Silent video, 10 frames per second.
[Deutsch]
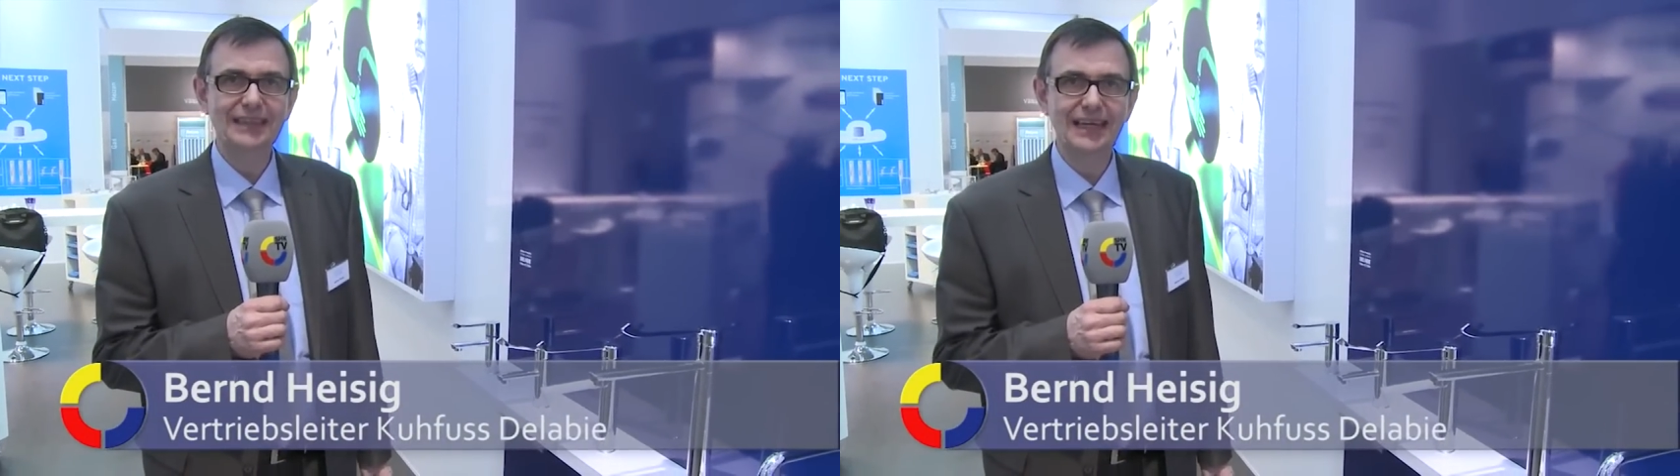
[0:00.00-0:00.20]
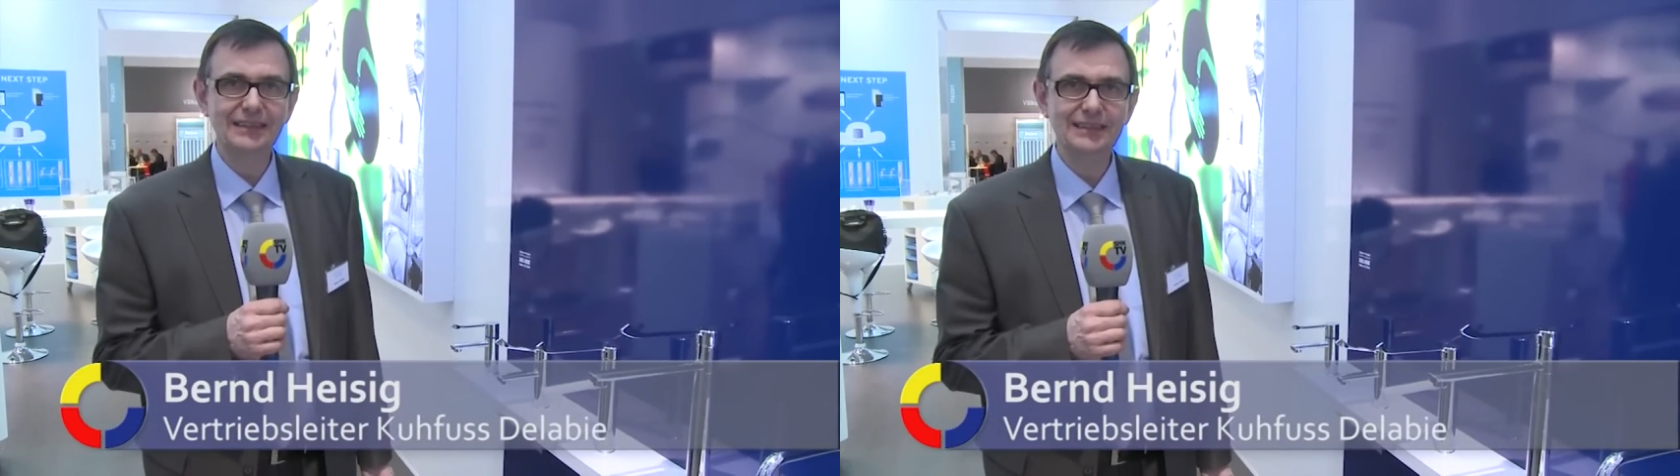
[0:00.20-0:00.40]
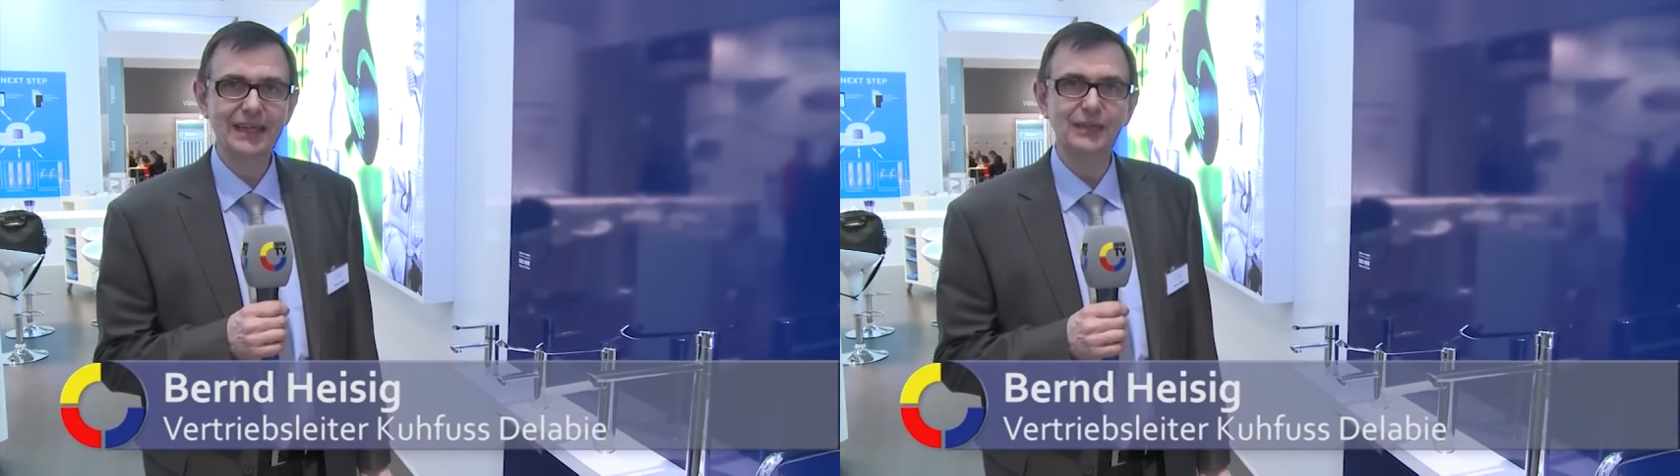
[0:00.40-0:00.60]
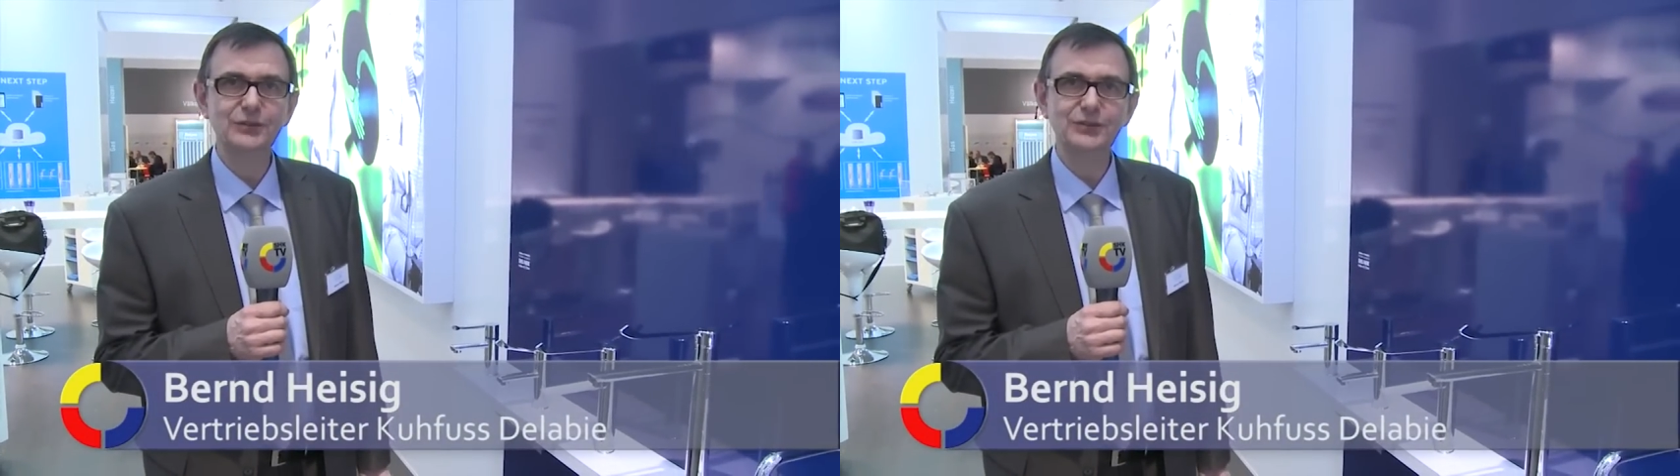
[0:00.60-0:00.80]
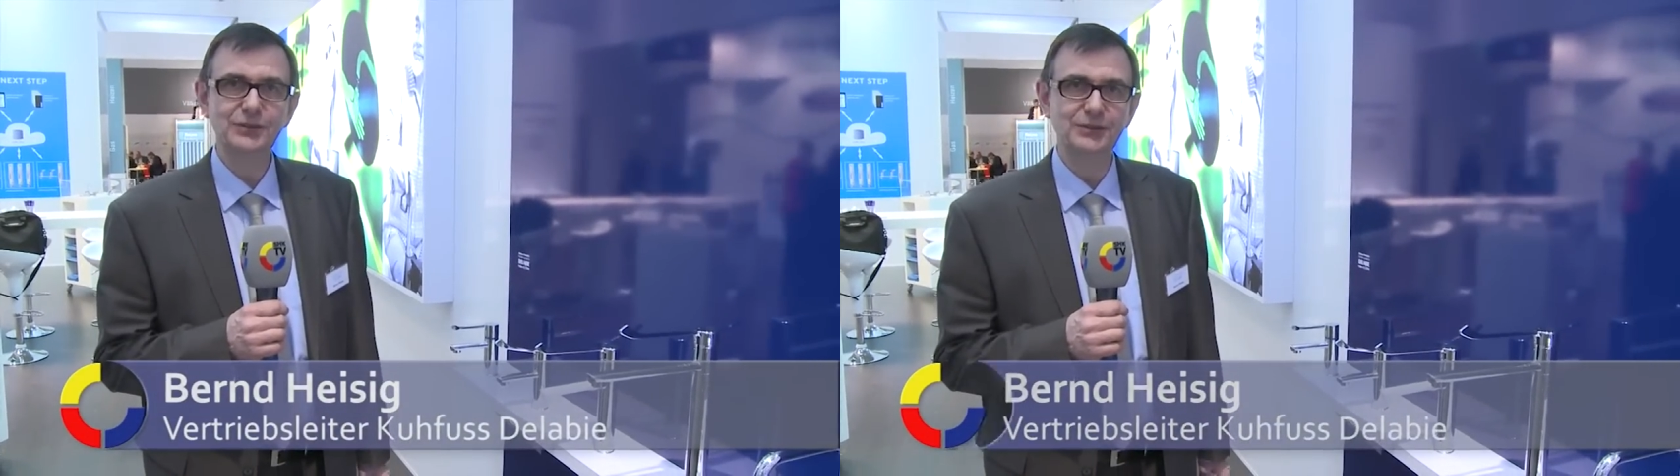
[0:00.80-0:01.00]

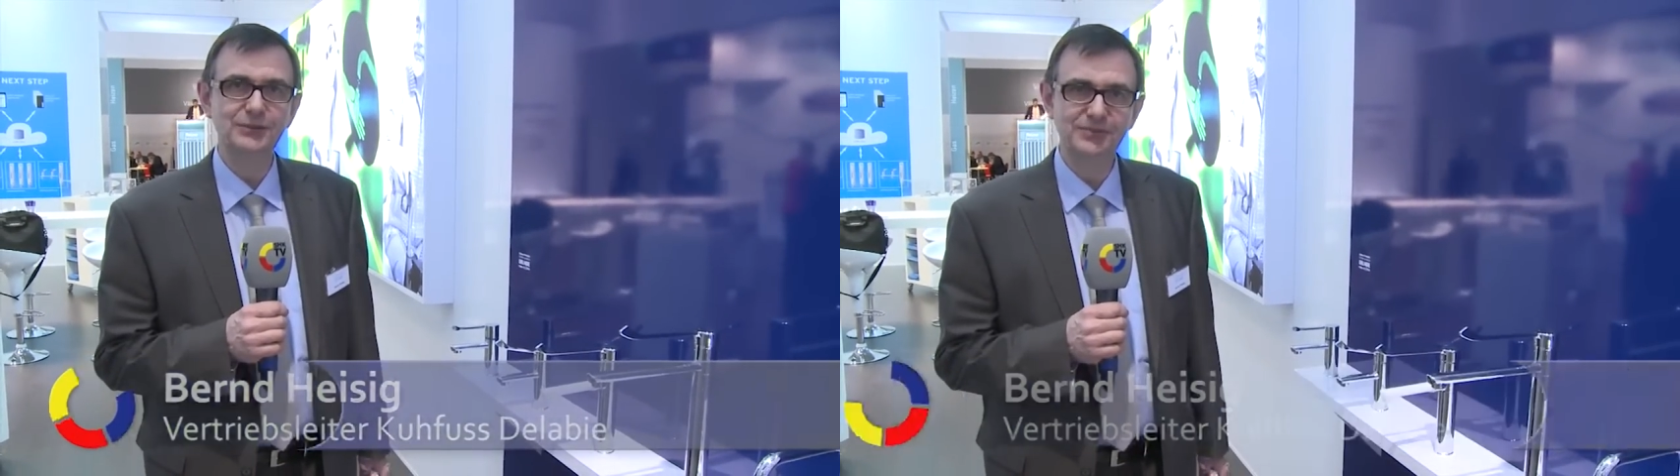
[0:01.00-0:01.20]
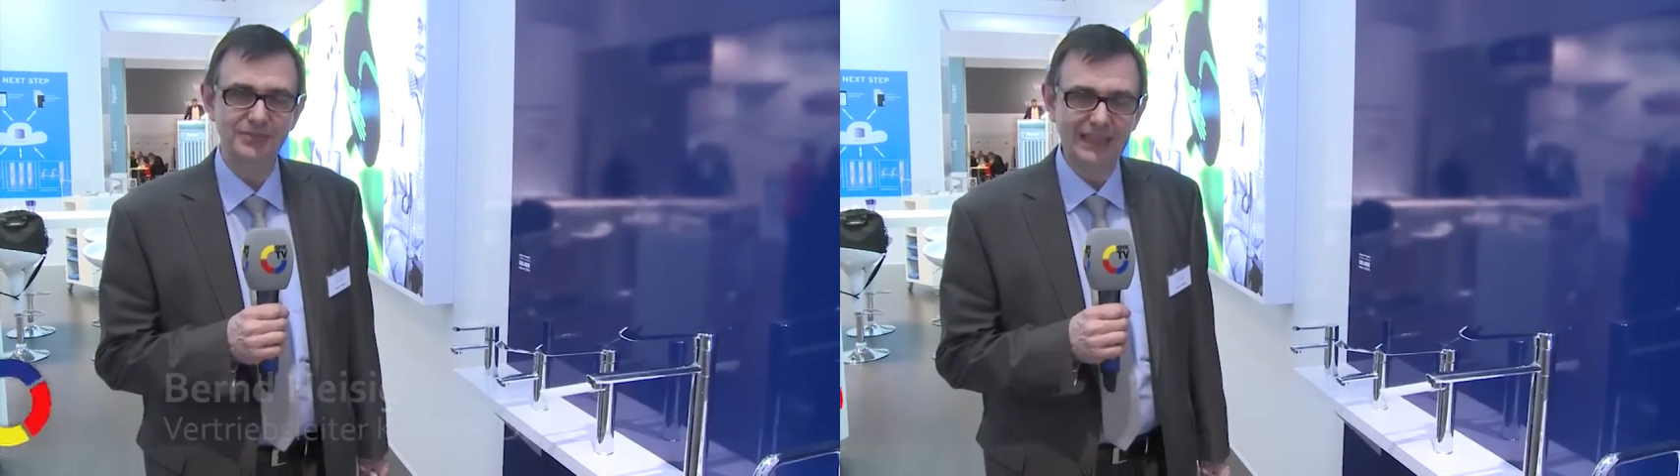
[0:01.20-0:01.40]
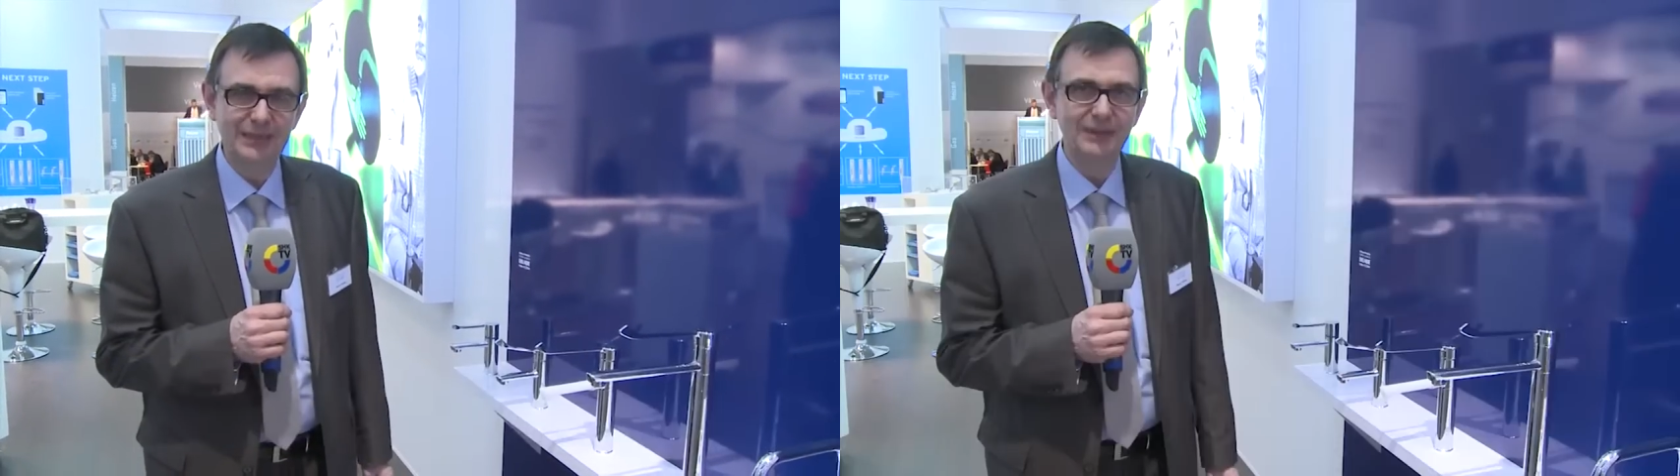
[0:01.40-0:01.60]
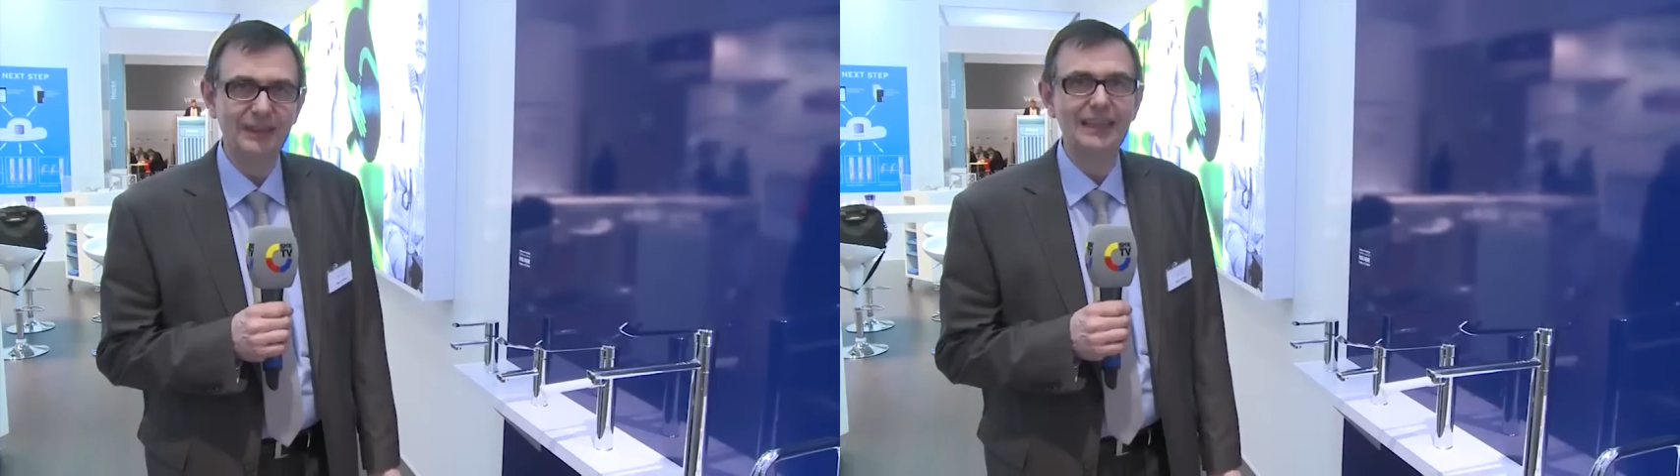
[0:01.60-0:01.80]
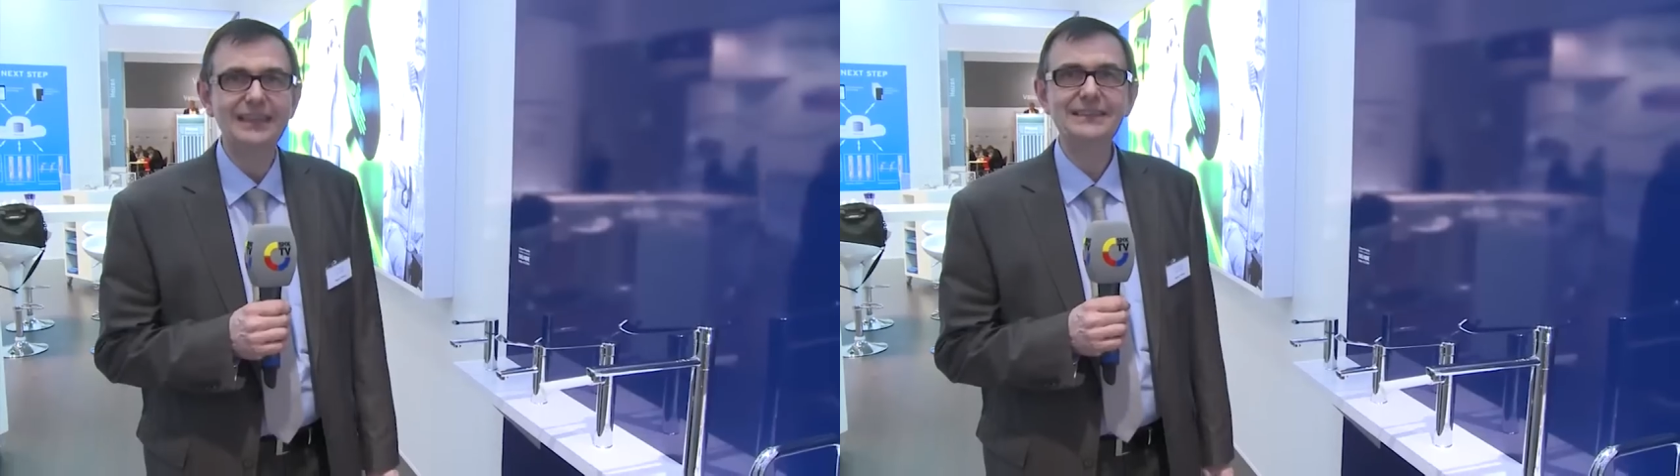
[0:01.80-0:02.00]
Krankenhaus- und
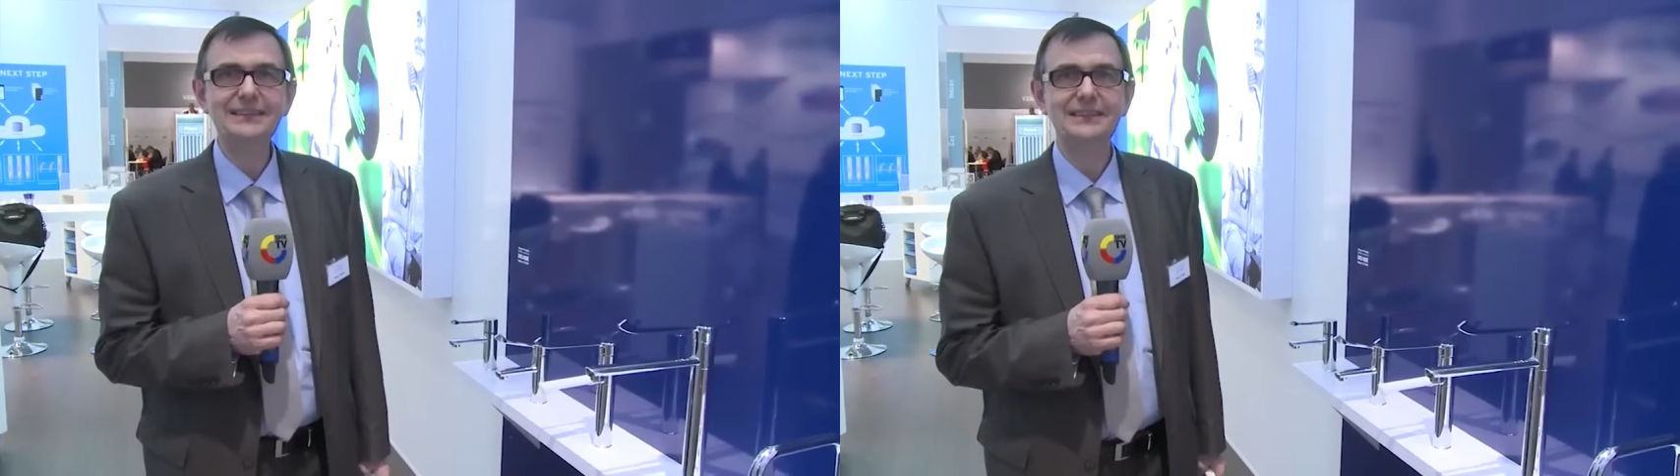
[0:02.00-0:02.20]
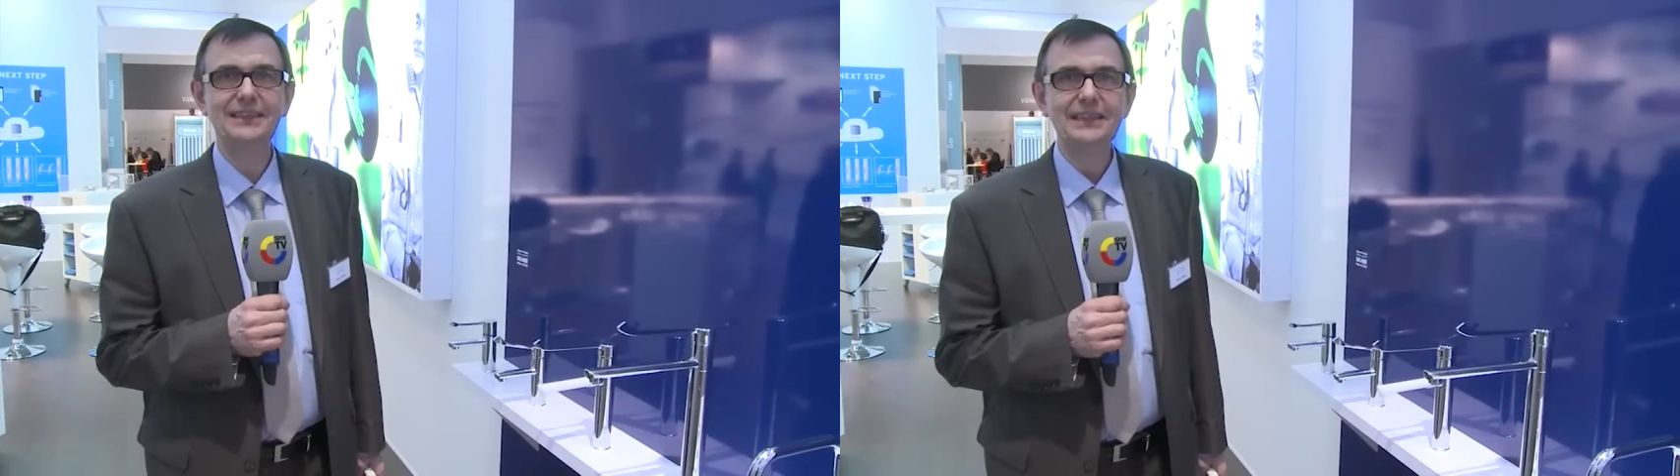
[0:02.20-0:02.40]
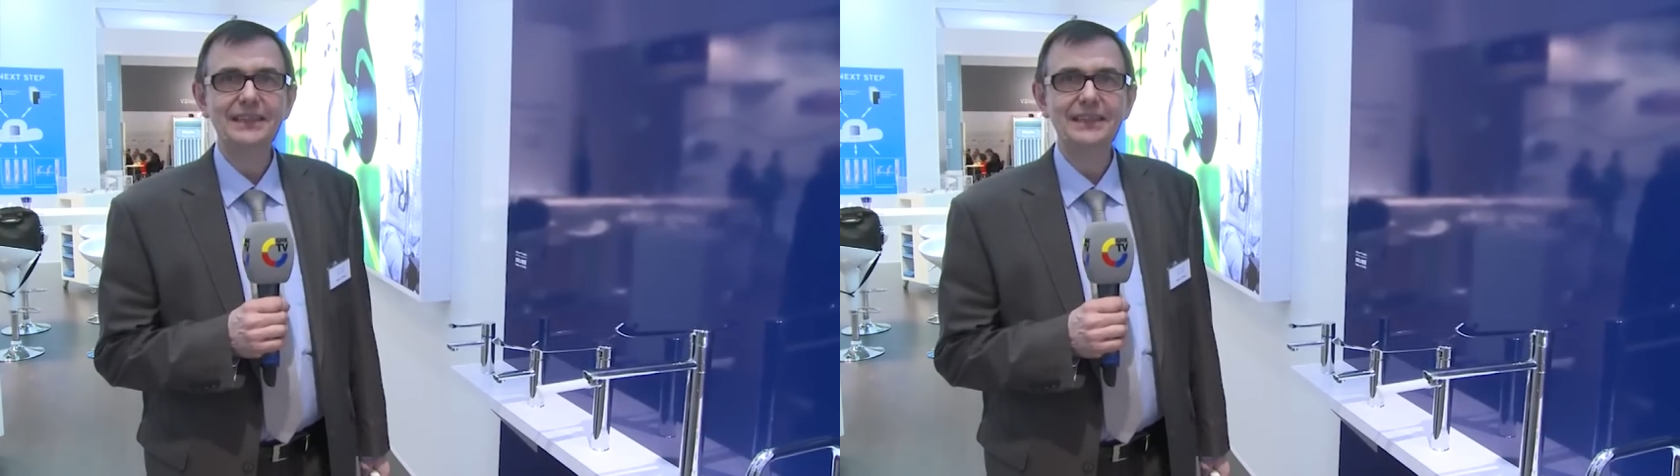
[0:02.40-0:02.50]
Pflegebereich.